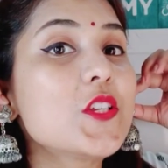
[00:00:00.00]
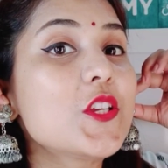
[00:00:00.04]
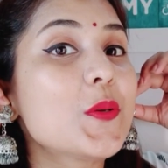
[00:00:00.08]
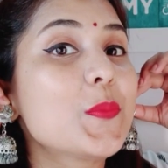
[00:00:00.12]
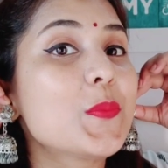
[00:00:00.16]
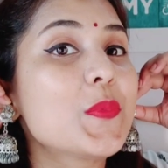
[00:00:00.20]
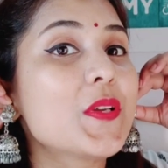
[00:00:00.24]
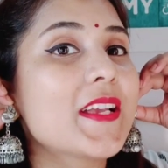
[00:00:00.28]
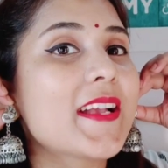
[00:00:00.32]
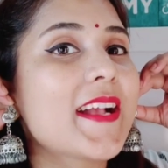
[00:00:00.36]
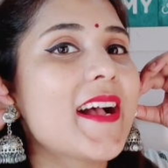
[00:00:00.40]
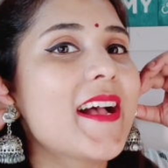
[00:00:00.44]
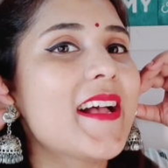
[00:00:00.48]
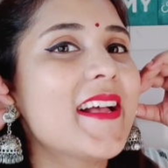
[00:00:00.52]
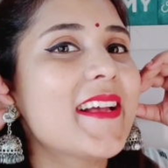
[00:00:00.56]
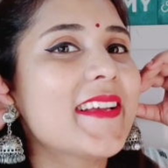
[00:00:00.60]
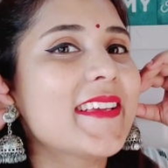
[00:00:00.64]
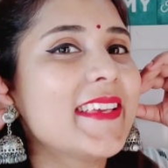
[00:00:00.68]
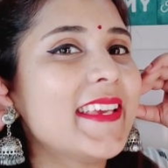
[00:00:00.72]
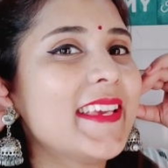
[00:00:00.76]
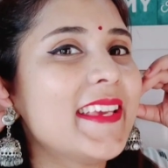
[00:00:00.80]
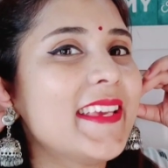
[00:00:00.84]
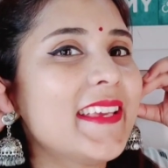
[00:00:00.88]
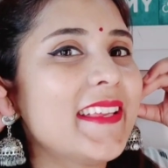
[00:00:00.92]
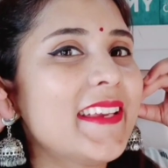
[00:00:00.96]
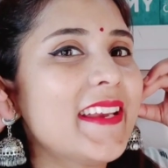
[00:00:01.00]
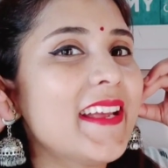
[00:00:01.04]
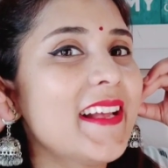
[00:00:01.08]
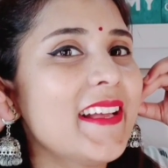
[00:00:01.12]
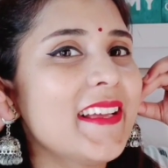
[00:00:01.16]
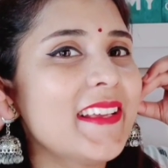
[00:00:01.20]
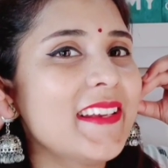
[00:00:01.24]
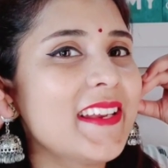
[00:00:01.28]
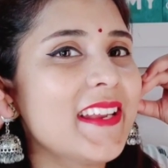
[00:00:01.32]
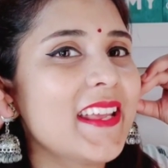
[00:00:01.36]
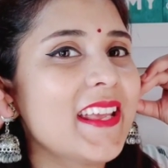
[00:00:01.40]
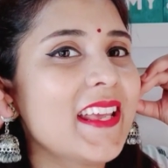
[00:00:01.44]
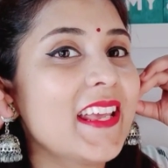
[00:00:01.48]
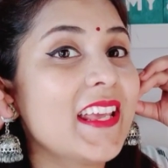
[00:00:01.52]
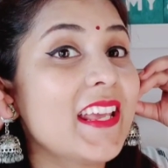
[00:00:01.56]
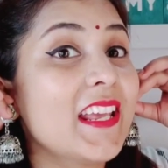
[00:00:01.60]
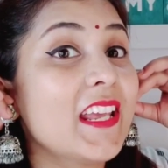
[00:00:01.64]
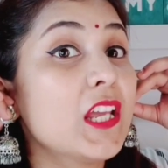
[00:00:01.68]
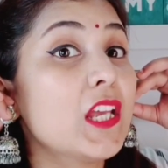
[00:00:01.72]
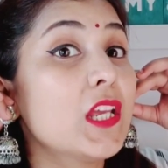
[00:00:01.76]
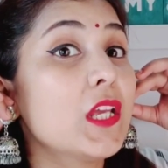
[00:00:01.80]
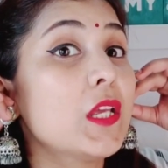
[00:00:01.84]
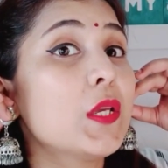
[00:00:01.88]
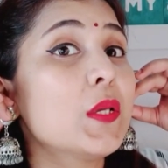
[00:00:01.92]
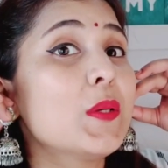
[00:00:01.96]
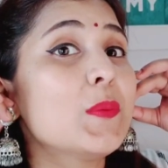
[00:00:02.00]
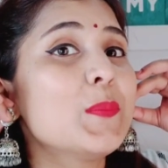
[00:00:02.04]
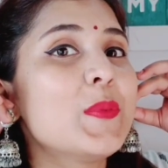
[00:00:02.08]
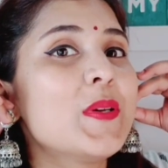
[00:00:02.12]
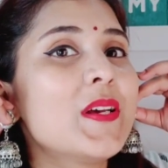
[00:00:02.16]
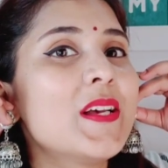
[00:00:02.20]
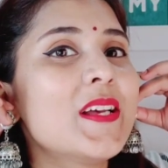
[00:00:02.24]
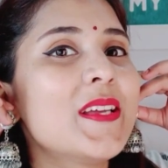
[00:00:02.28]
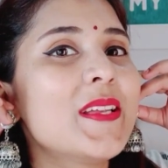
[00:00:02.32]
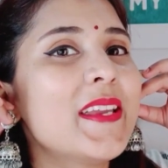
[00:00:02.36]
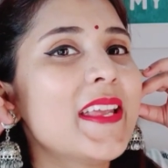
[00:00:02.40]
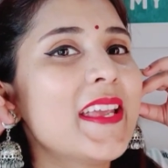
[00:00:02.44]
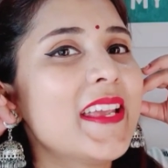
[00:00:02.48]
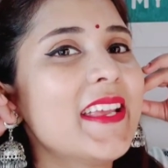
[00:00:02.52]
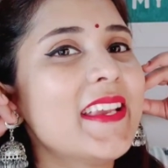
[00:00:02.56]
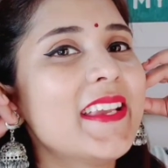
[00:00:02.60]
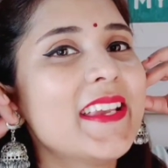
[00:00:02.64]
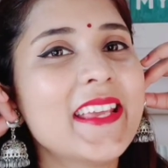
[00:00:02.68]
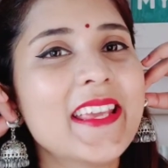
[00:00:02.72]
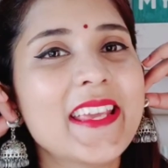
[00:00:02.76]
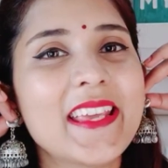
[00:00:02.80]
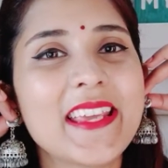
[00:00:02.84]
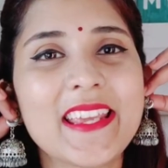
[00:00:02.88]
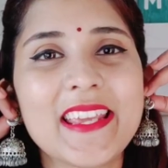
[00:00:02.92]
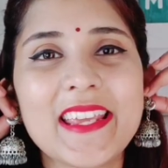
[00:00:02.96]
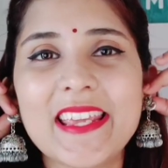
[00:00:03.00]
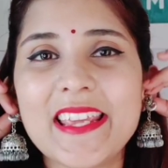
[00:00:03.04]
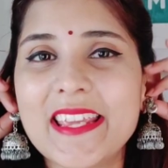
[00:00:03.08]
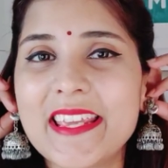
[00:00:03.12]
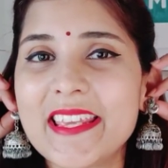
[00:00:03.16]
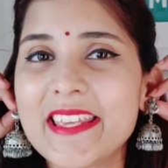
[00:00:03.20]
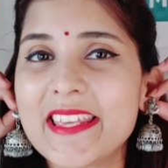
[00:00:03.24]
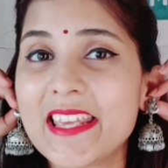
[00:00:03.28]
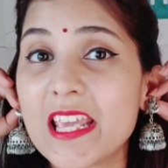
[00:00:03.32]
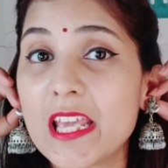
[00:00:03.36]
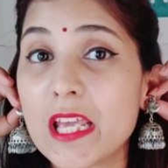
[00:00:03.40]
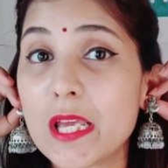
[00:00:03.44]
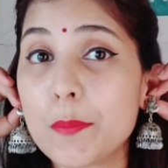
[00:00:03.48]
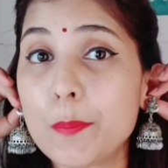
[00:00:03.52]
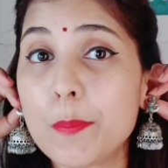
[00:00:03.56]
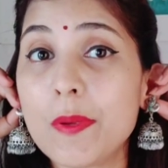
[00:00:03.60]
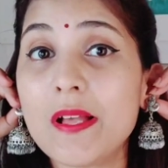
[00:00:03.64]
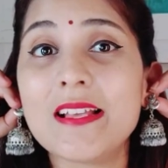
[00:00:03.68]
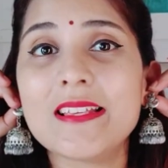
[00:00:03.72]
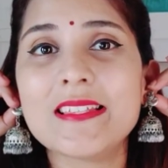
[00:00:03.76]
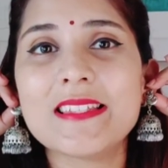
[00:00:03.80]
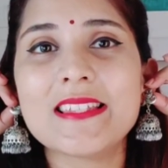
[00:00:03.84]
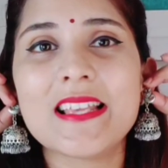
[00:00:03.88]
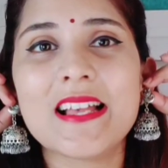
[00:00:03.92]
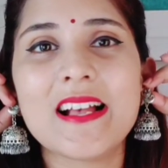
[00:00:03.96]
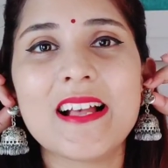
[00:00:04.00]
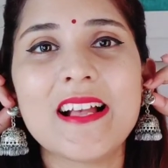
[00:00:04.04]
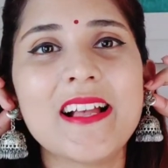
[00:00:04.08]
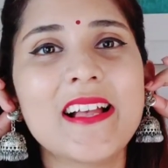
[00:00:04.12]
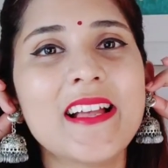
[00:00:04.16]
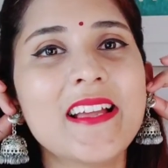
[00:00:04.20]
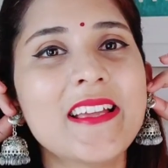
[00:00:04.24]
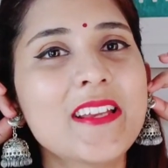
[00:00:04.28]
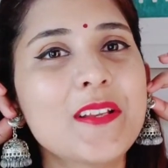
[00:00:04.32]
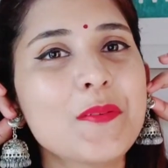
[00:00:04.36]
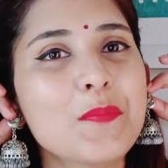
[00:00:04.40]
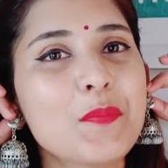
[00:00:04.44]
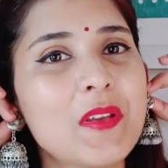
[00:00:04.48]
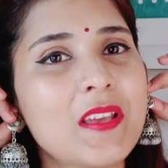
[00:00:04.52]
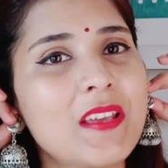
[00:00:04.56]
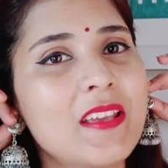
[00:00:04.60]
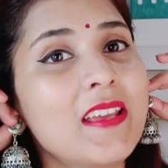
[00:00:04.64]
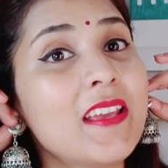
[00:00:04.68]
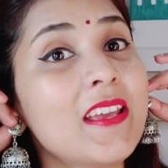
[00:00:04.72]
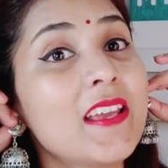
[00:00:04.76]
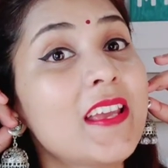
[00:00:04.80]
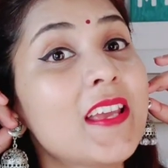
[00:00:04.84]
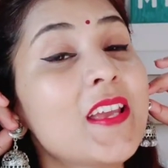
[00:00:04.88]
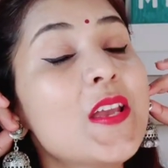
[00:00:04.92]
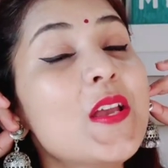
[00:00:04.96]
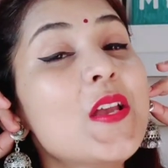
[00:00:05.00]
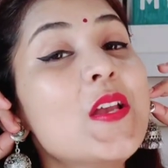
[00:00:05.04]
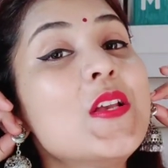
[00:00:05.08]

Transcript: झुमका गिरा रे बरेली के बाजार में